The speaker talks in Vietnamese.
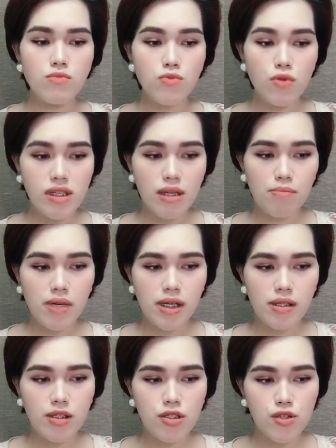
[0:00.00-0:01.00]
Tôi giật
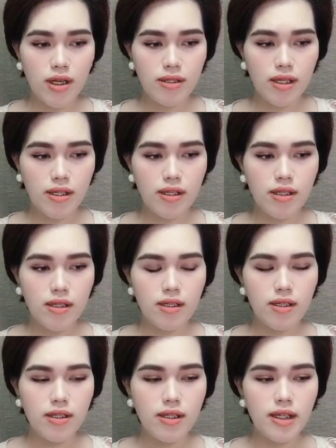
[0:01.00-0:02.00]
mình như choàng tỉnh
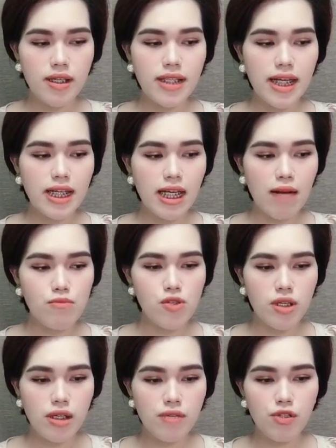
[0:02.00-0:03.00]
khi anh ta định làm
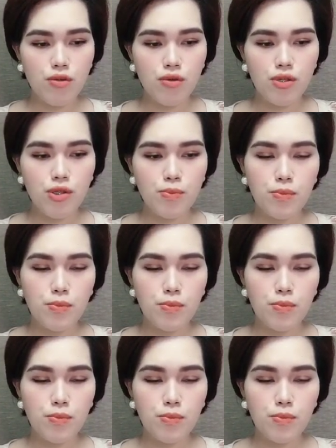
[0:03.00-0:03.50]
chuyện ấy với tôi.